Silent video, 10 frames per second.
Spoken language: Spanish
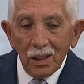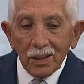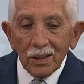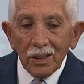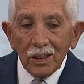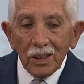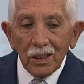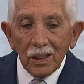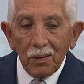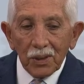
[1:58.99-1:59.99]

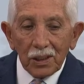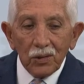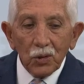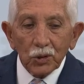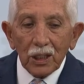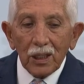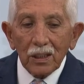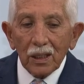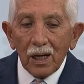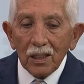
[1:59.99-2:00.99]
Y la verdad no se
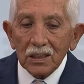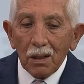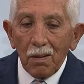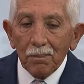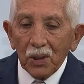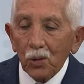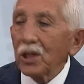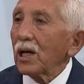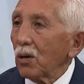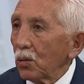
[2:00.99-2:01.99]
generalizaba, pero
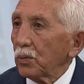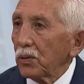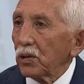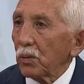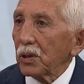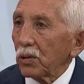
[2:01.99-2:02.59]
era un fenómeno